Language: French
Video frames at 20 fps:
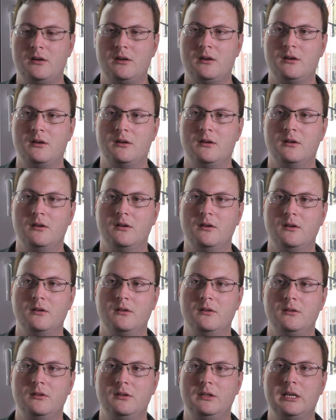
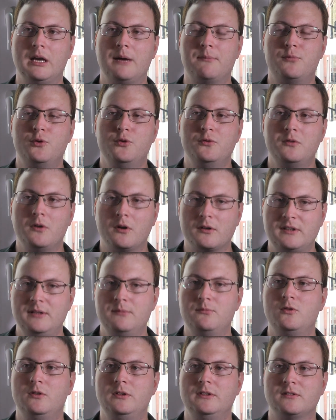euh, il y a plusieurs
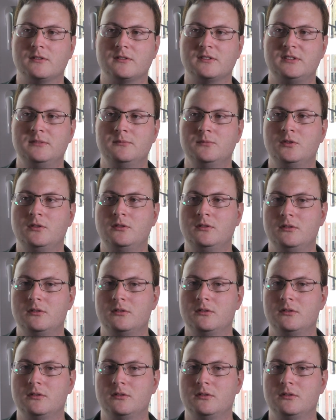types de licenciements.